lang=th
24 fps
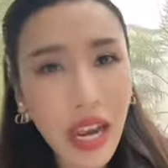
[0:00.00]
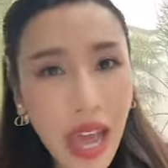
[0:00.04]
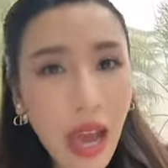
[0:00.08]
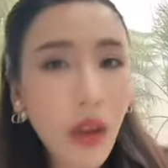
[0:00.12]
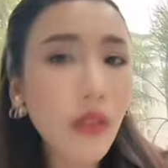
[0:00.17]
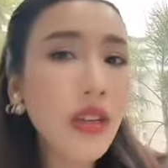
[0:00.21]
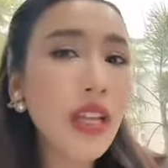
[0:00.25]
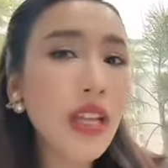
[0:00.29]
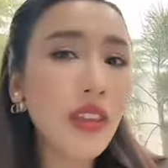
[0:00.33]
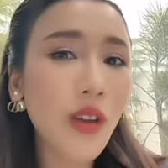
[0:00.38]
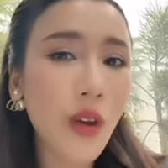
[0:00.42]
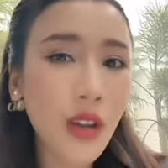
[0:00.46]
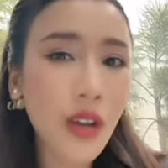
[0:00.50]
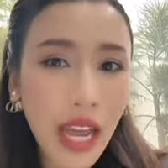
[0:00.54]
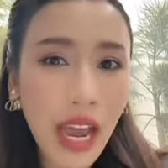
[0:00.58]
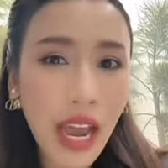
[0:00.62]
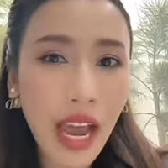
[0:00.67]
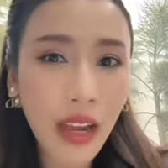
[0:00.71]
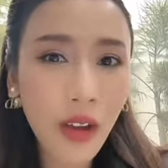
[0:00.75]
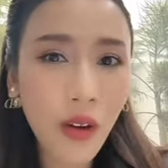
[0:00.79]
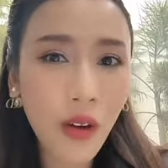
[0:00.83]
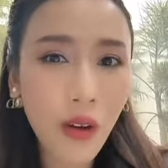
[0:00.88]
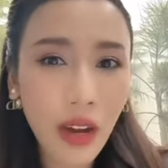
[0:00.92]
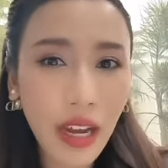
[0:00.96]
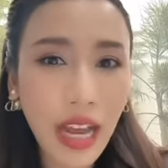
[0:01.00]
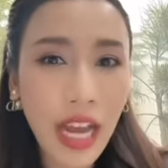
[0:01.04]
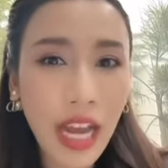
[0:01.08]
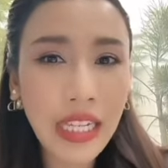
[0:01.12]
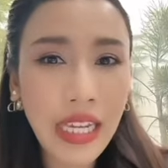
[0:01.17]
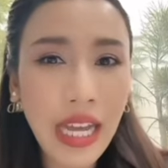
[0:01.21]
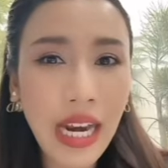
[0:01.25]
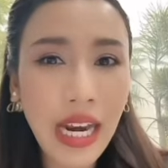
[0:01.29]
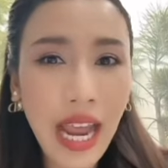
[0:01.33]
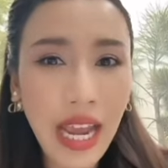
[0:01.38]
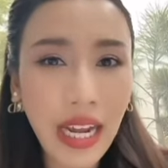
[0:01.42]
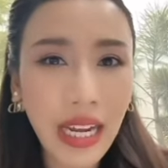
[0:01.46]
แล้วในตอนท้ายของ
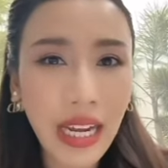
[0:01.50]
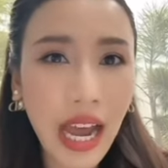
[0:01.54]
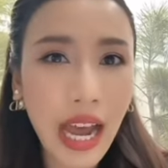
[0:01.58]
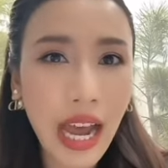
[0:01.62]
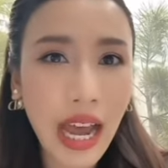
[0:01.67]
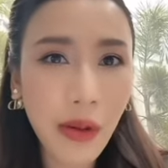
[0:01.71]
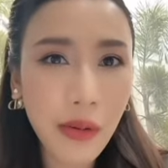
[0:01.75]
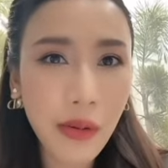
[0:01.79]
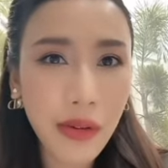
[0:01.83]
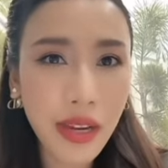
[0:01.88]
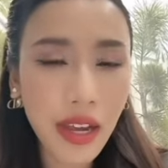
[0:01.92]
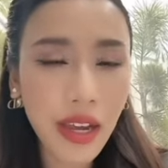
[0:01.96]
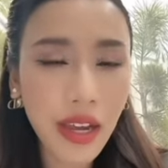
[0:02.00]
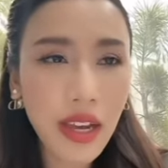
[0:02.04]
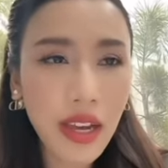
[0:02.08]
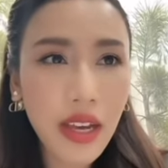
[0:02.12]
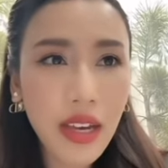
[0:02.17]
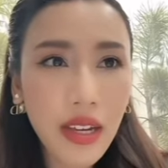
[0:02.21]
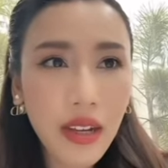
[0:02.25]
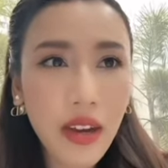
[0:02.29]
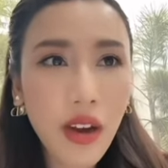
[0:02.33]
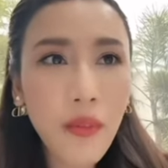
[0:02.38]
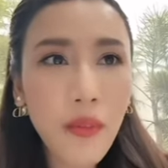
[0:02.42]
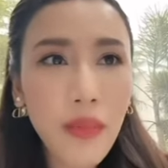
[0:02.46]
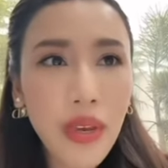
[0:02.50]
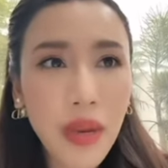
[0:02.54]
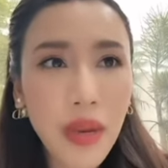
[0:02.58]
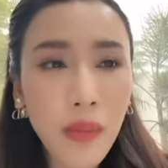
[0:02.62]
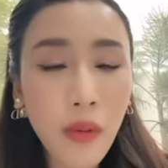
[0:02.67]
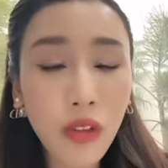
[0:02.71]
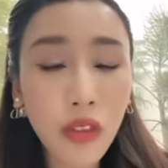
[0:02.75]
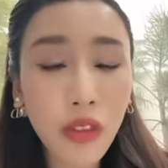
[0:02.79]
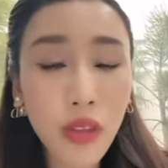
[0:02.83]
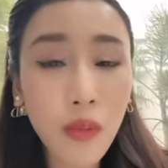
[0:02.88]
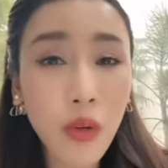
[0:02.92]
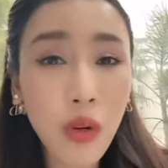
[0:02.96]
การถแถลงข่าวเนี่ยก็มี
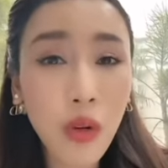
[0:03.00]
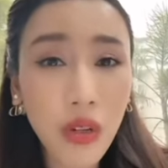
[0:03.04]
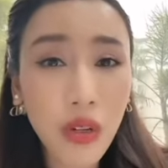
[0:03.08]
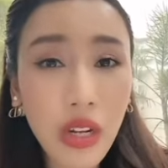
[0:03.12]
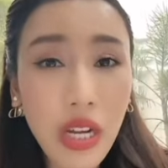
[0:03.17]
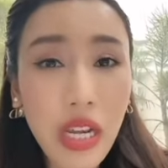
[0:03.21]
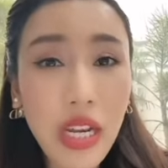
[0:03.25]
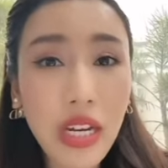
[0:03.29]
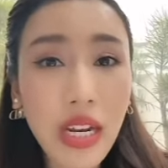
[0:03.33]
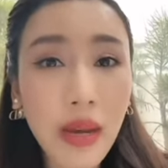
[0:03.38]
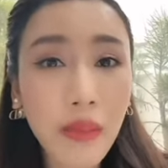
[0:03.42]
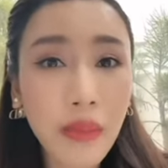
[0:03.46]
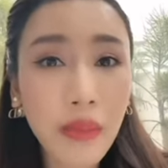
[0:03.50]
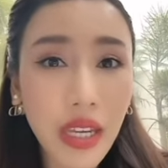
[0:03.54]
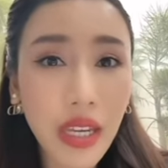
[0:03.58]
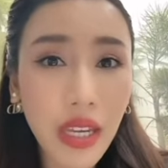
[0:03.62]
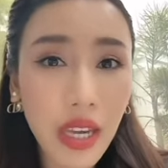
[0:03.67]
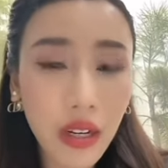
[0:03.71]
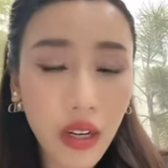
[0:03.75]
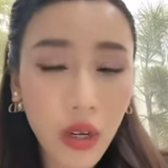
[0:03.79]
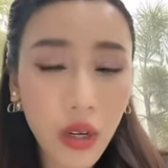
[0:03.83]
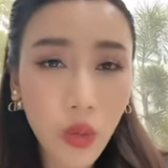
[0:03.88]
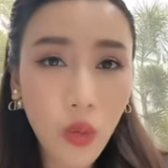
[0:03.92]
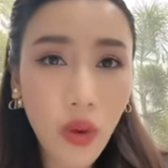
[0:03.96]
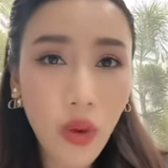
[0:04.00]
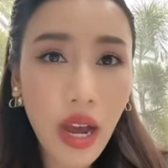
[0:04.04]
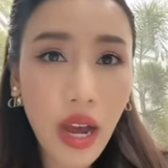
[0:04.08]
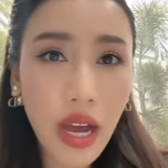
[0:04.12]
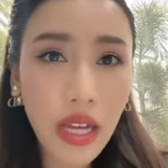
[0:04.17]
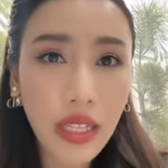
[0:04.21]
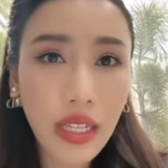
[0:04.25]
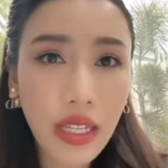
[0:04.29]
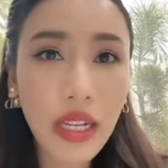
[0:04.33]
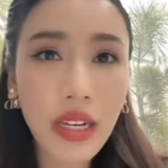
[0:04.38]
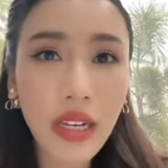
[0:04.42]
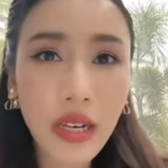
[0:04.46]
พลตำรวจตรีนำเกียรติหรือ
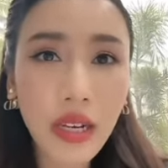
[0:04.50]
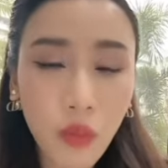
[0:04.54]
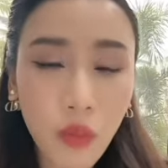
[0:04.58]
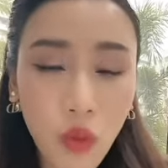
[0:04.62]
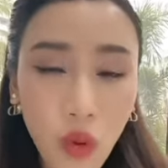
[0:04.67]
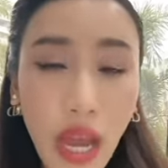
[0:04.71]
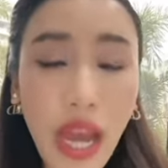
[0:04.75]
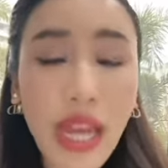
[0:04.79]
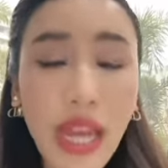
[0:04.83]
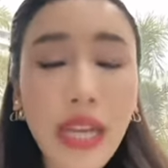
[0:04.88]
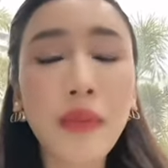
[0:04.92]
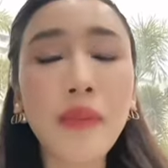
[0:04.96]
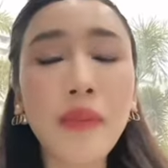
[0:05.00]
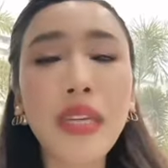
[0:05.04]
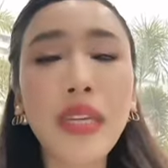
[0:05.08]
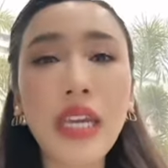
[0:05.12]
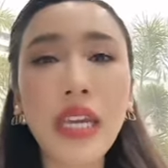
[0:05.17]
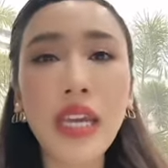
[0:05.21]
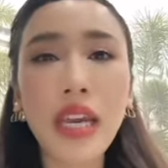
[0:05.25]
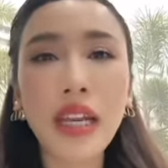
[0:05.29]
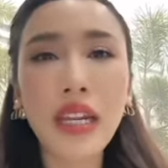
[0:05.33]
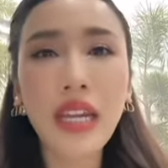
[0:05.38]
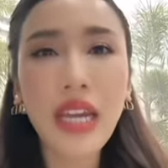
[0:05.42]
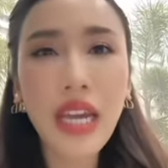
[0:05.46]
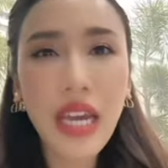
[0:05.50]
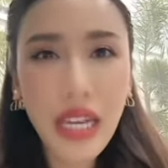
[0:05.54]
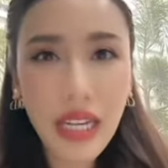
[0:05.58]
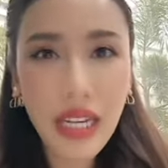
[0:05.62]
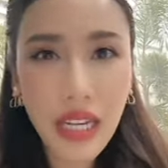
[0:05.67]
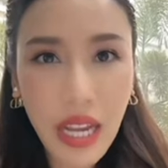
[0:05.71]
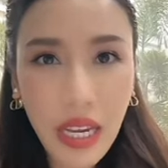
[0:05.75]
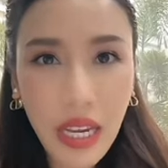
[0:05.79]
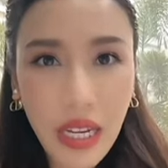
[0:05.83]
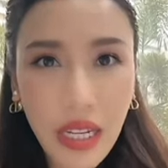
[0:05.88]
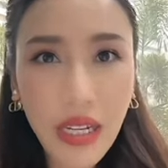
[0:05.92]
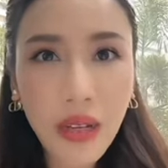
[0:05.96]
ว่าท่านผู้การนำเกียรติ
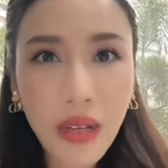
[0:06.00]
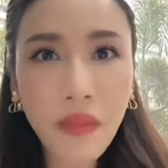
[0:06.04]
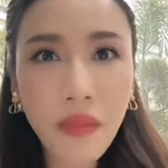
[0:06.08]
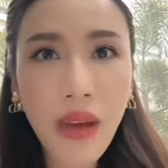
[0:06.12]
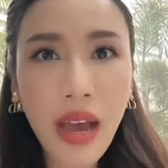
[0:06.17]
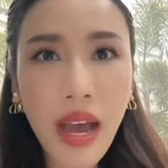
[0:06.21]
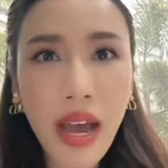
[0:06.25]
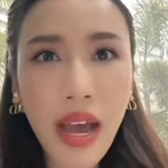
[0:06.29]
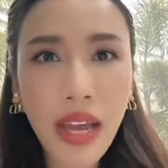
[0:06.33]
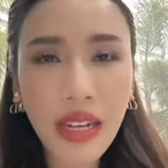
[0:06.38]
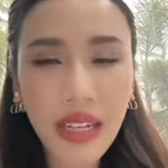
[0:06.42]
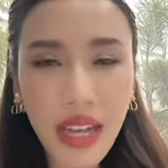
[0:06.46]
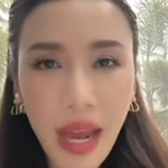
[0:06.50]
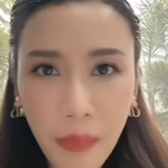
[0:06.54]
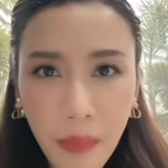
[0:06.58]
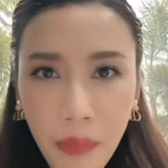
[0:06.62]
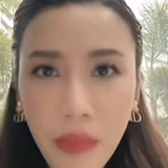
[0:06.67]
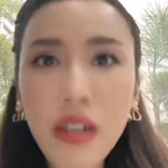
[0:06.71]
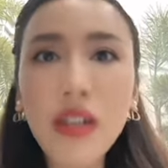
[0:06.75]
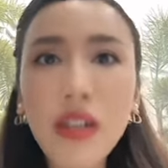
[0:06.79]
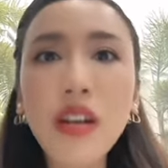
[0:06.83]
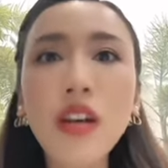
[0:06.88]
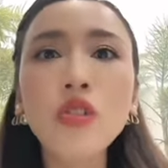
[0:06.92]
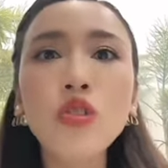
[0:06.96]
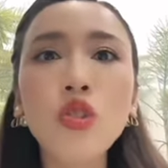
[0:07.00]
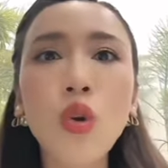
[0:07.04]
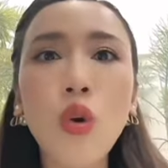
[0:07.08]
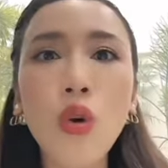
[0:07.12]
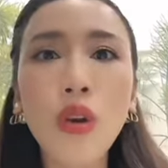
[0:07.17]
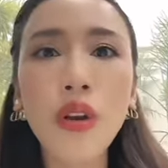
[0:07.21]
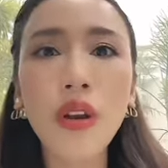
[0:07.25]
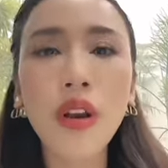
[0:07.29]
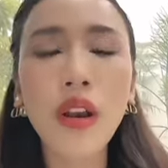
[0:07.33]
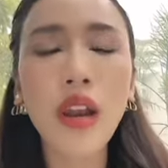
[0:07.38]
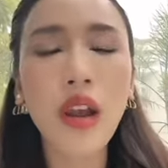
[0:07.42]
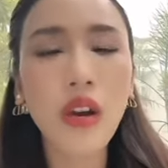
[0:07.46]
ได้ขึ้นมาดับเครื่องช
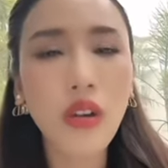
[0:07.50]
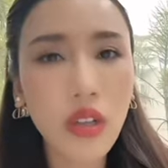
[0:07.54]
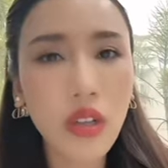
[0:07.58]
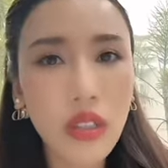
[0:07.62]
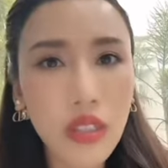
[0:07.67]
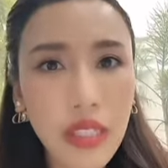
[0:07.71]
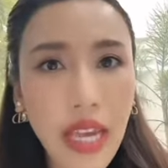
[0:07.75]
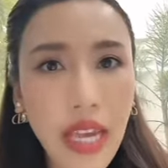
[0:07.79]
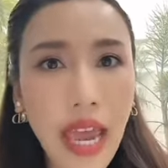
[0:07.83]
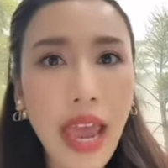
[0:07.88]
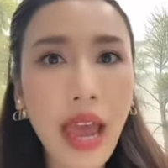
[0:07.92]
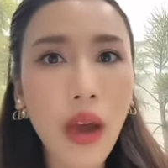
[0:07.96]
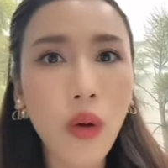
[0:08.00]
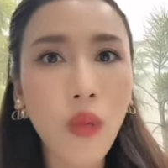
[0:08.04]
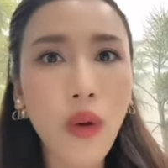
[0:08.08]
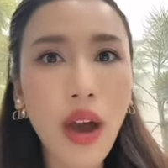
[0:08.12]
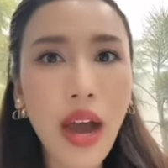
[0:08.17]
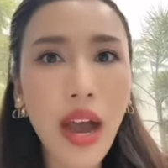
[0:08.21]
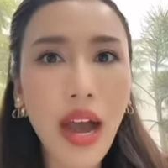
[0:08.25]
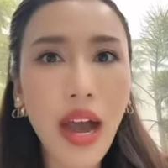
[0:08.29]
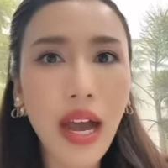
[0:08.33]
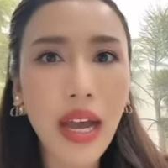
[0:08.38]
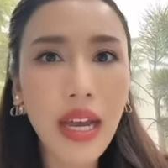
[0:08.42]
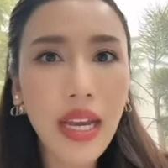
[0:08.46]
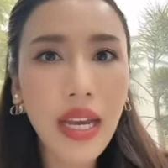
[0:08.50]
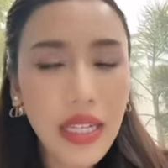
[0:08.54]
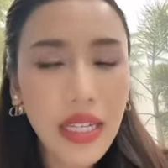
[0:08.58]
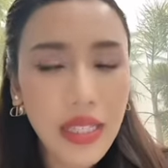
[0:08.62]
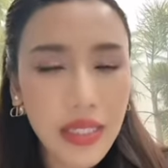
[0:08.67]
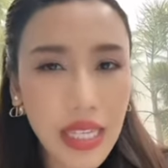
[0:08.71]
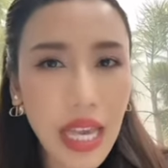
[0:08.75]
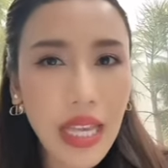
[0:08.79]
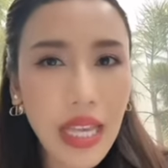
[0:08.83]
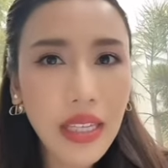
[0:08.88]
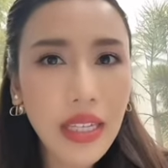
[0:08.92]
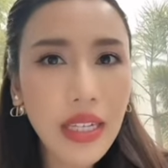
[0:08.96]
น แล้วก็แฉว่า
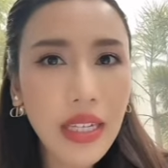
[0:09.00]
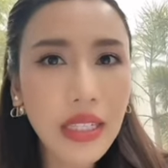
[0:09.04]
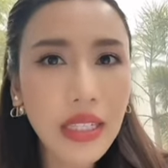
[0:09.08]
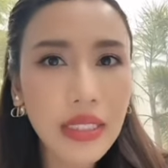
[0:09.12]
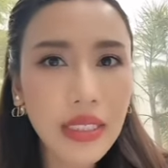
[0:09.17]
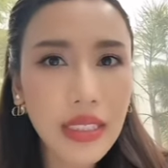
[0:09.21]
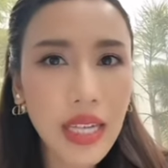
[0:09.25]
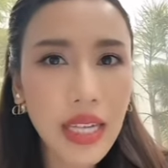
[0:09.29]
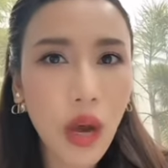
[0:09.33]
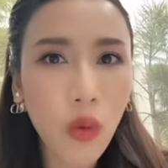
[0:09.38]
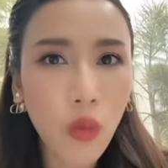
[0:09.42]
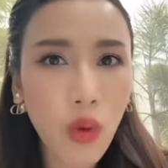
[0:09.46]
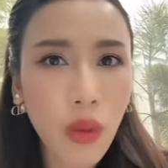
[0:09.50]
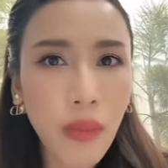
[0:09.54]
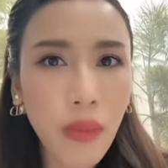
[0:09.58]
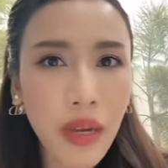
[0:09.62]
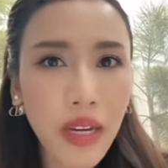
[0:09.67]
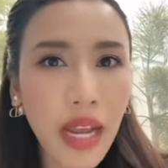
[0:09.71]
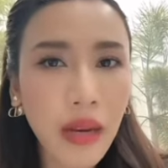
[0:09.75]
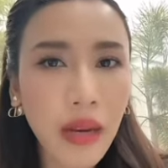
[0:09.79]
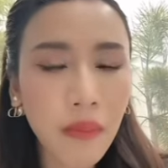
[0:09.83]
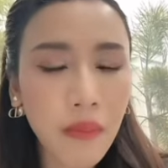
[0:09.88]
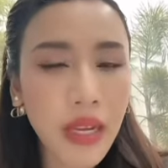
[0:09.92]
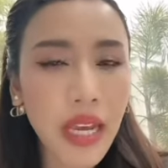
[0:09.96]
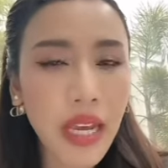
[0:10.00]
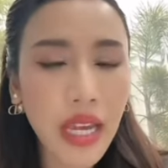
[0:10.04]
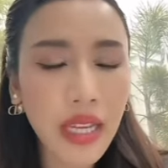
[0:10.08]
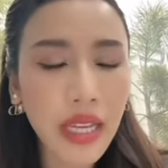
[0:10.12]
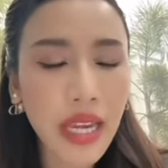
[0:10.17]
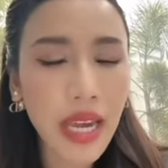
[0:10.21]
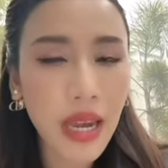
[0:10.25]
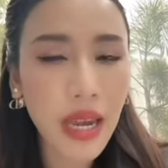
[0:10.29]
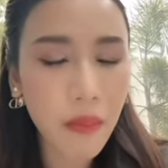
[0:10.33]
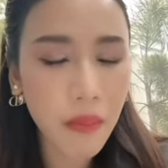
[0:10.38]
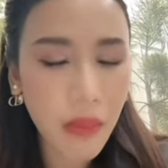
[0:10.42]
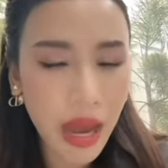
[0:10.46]
เส้นเงินจากเว็บพนัน
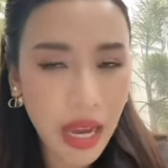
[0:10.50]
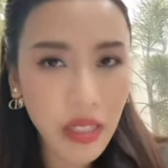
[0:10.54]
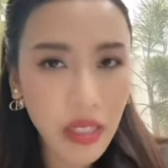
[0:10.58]
BNK